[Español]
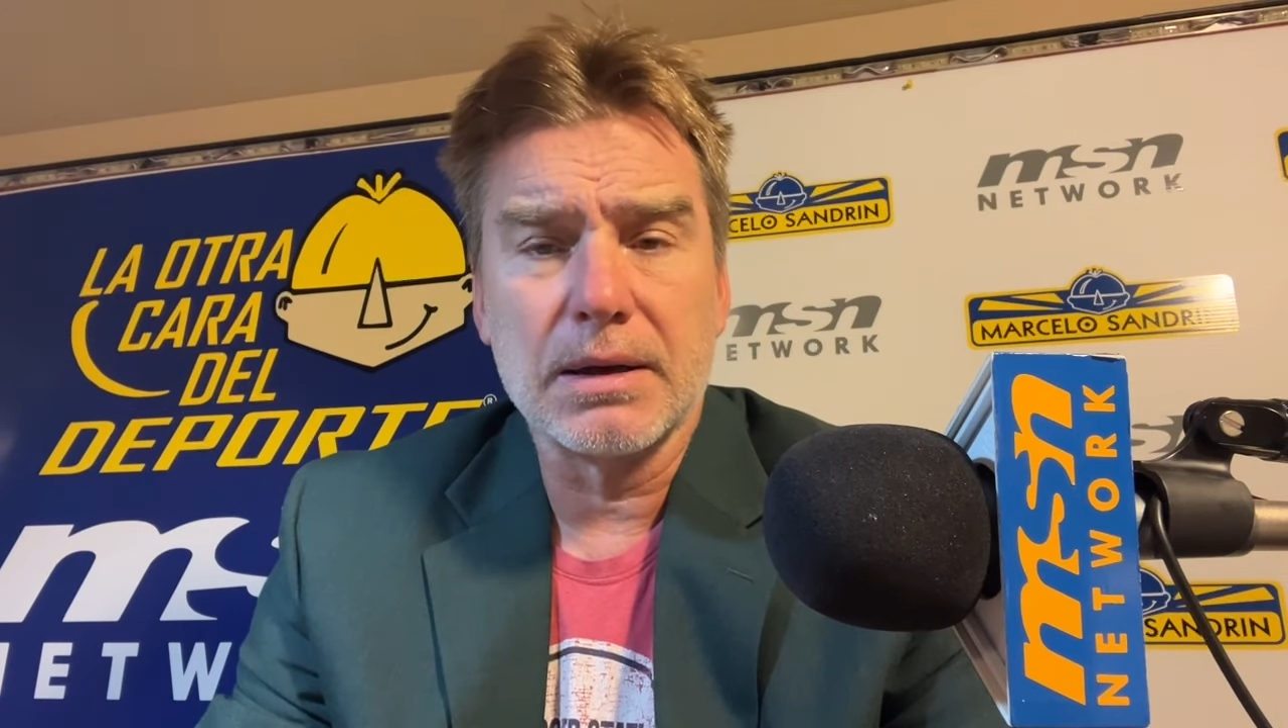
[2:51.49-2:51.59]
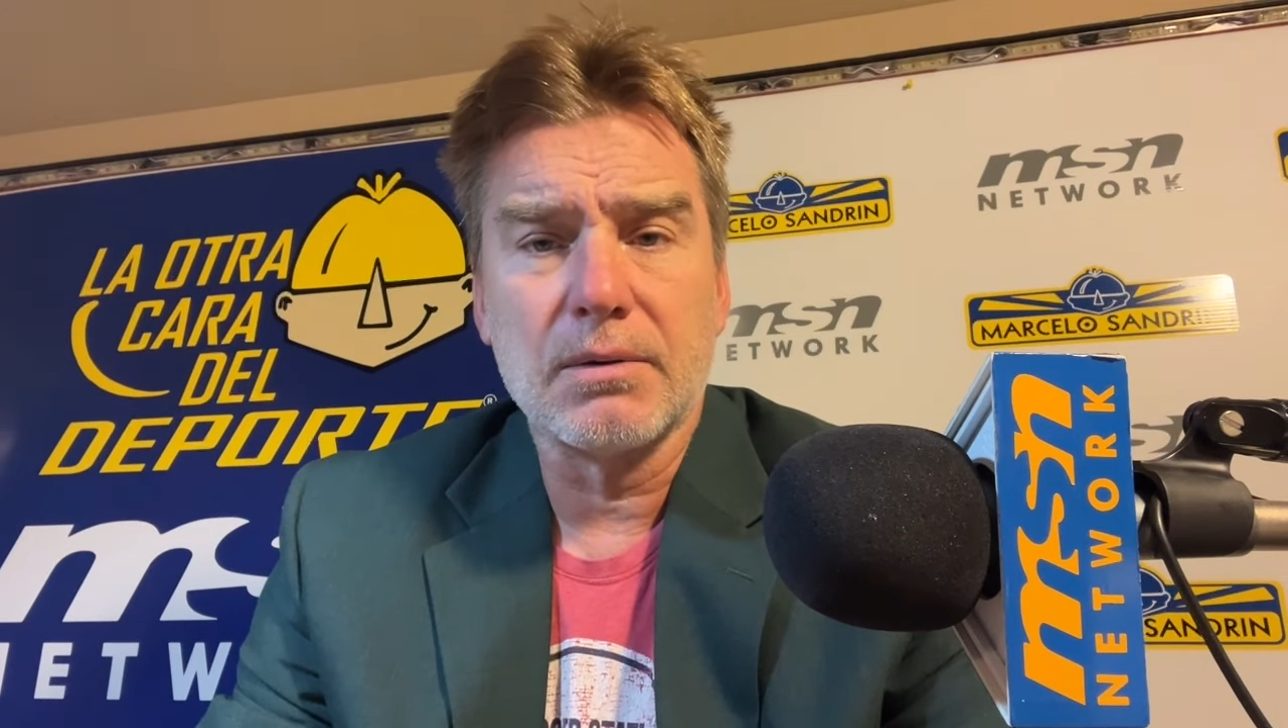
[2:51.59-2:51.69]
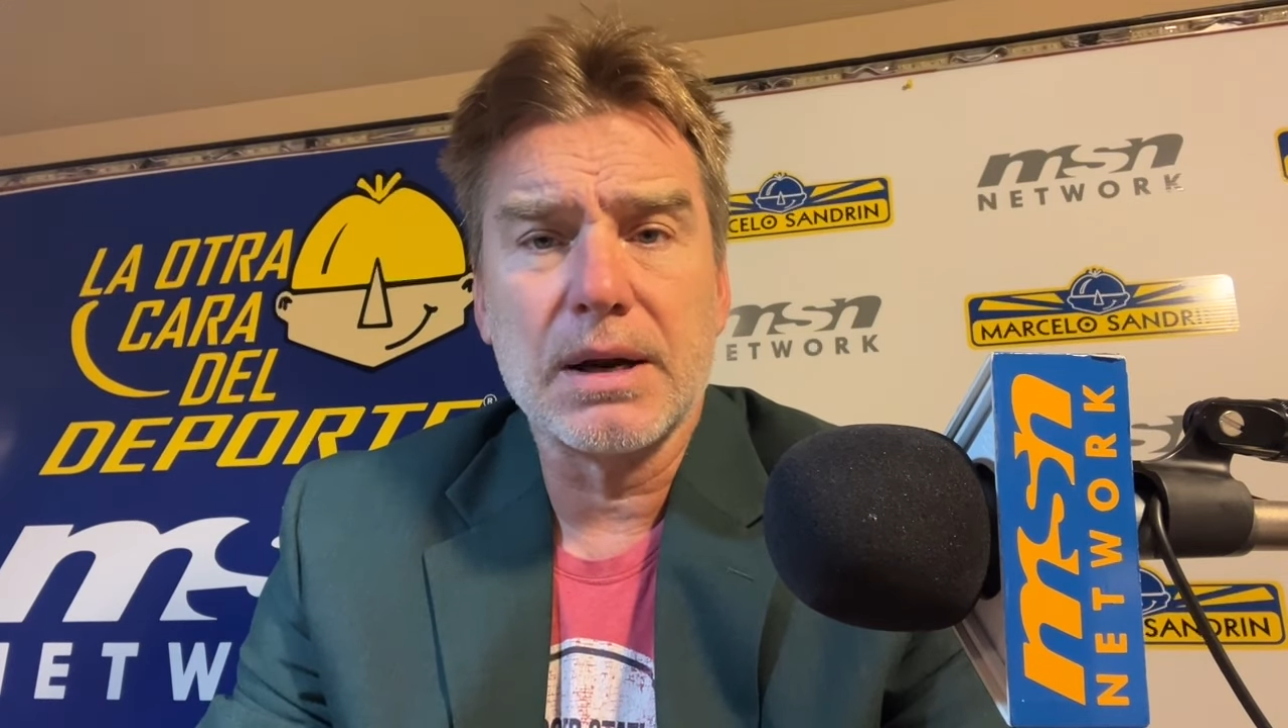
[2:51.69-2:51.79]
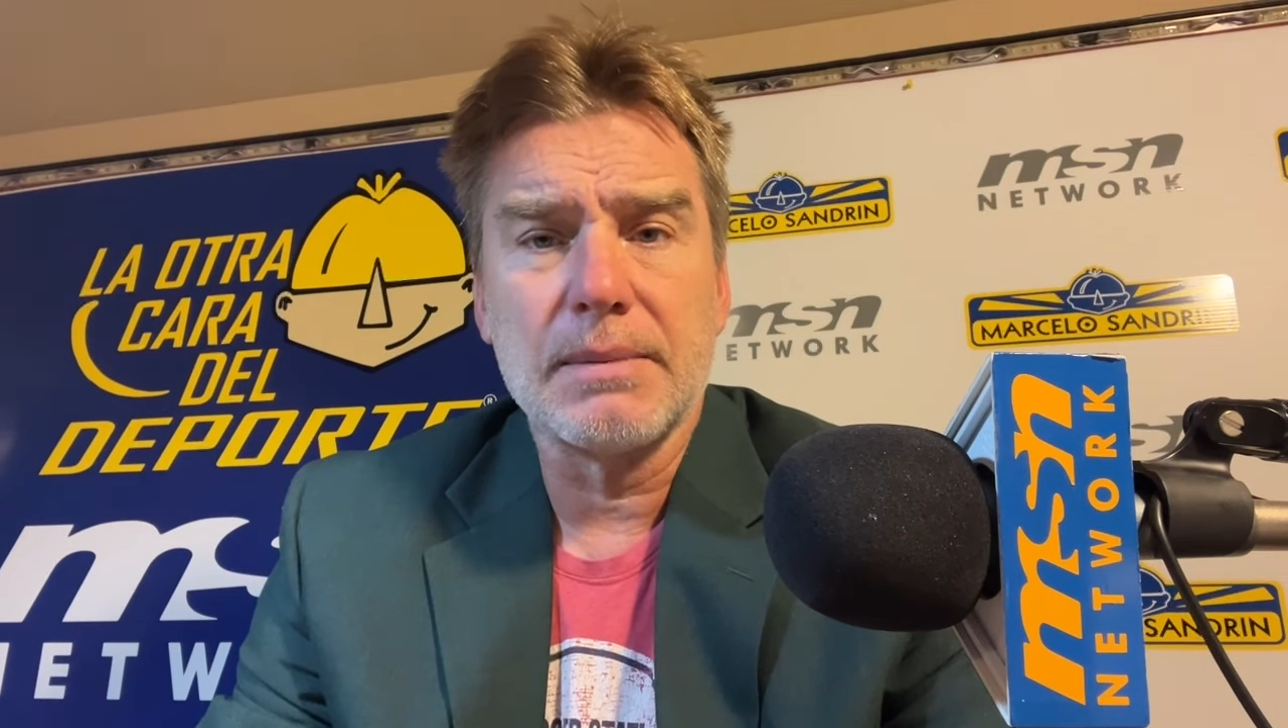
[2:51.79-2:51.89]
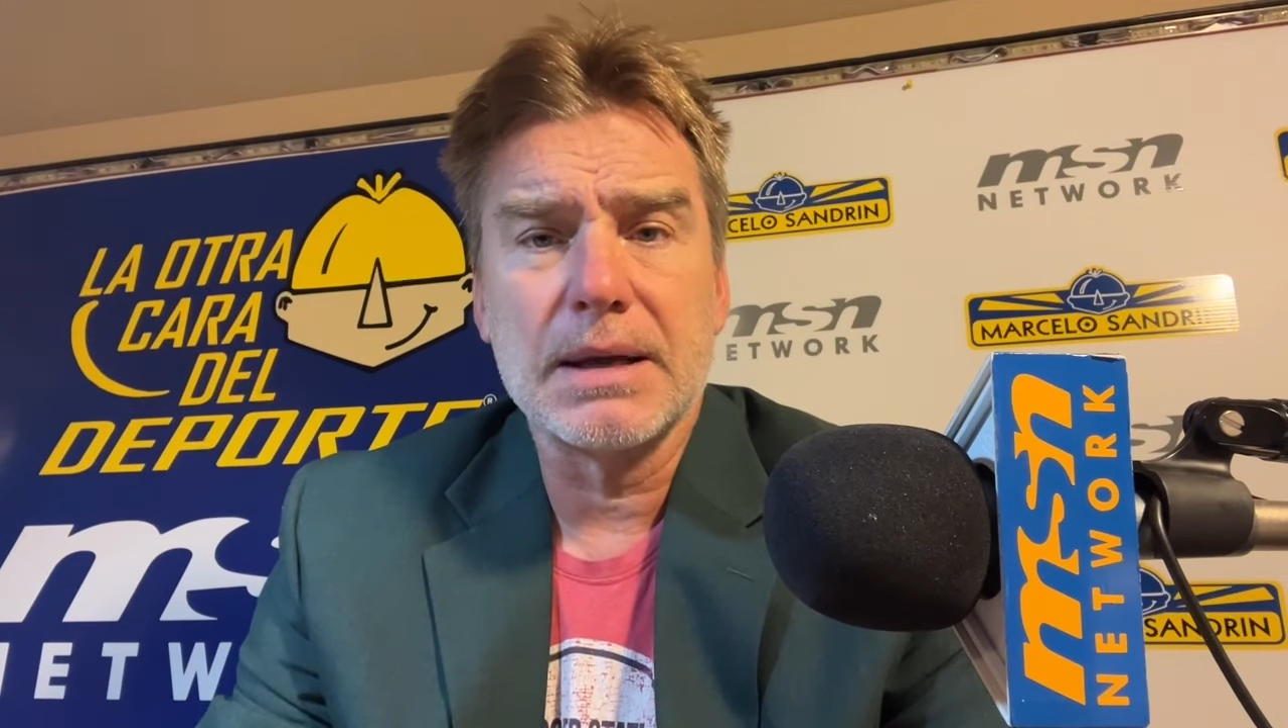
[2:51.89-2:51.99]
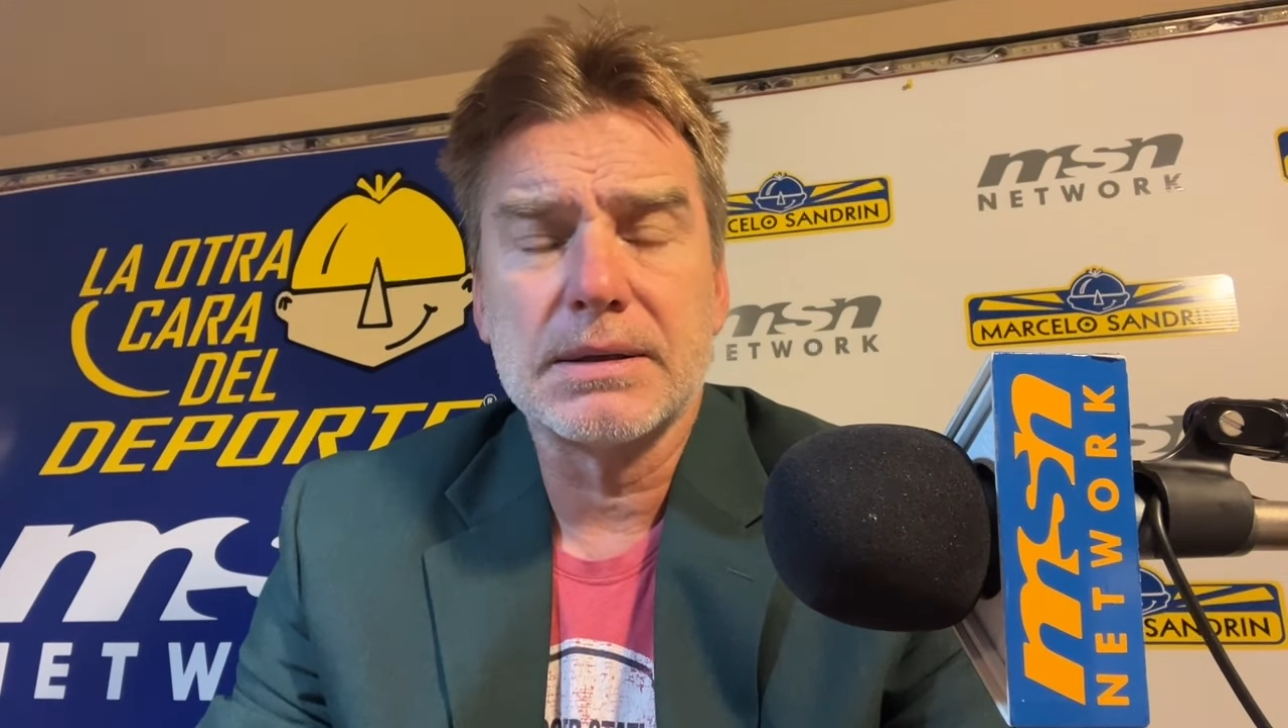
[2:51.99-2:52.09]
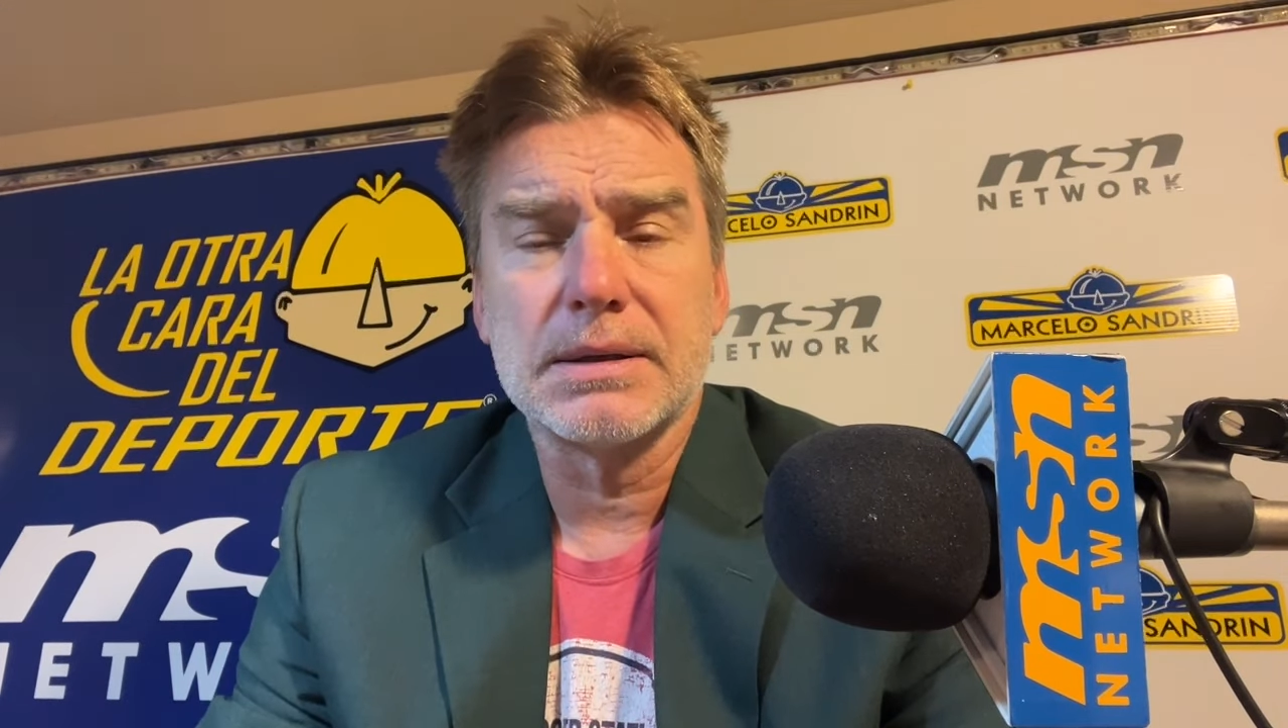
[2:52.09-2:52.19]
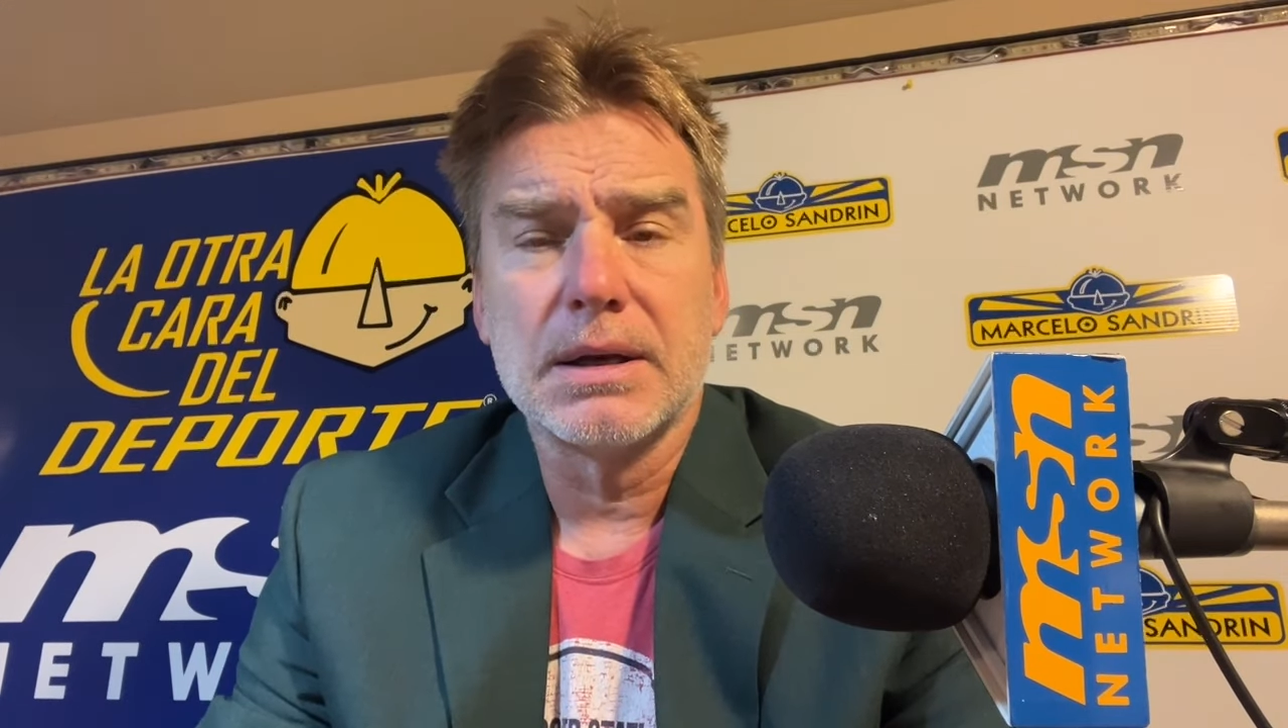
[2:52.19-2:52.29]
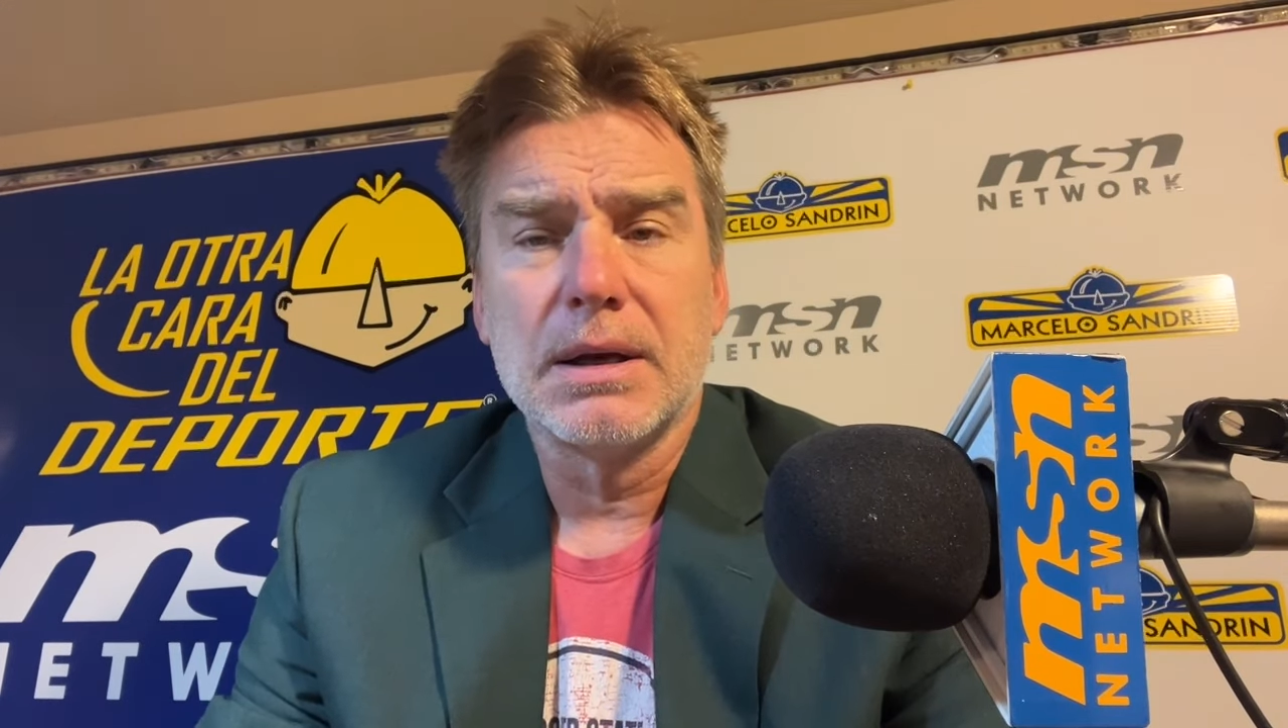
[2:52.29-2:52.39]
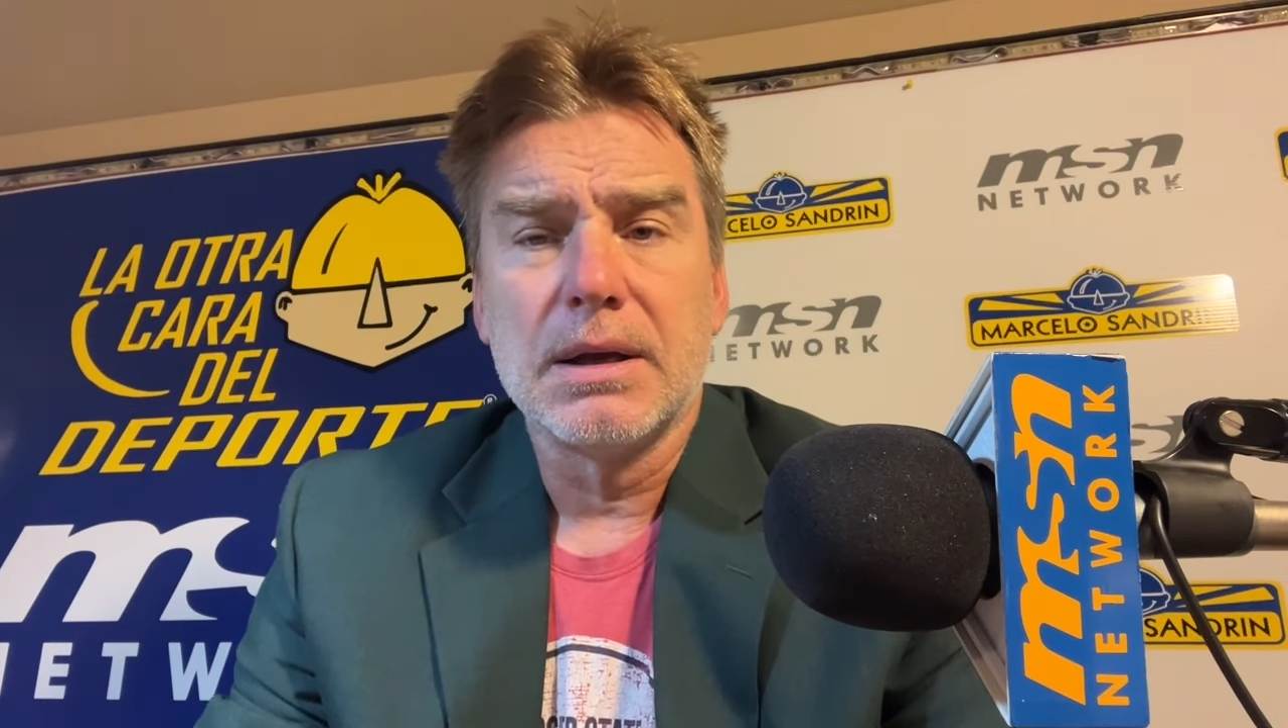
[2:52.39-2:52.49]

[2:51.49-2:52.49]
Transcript: tener una más.